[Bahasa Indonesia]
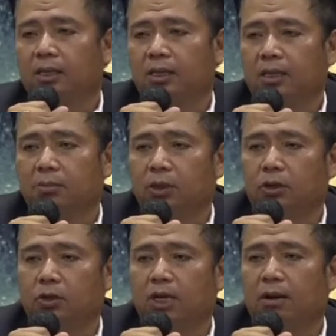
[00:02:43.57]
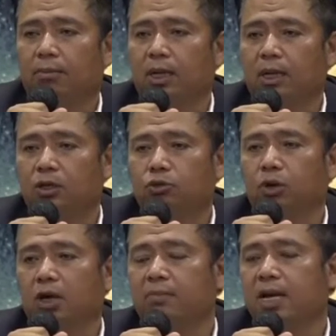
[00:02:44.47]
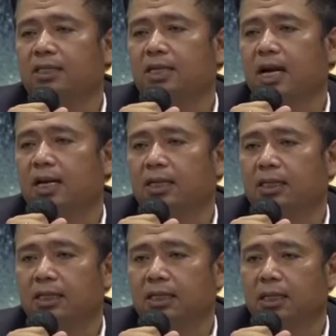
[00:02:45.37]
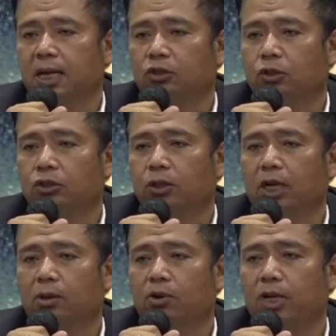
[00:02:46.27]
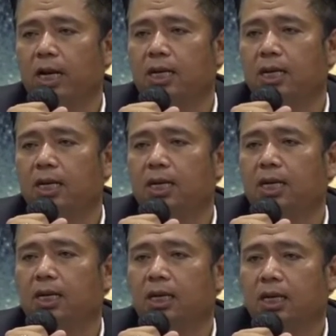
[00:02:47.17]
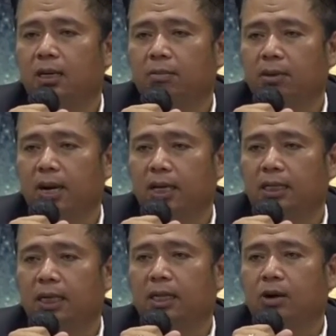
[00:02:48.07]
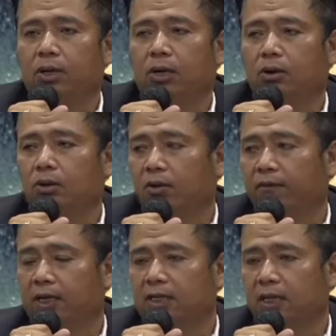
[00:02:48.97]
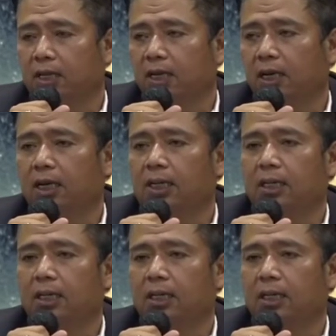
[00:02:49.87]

E, menurut kami ini sebuah kebiasaan dan sosok Edi Mulyadi ini memang kita tahu ini kontroversi ya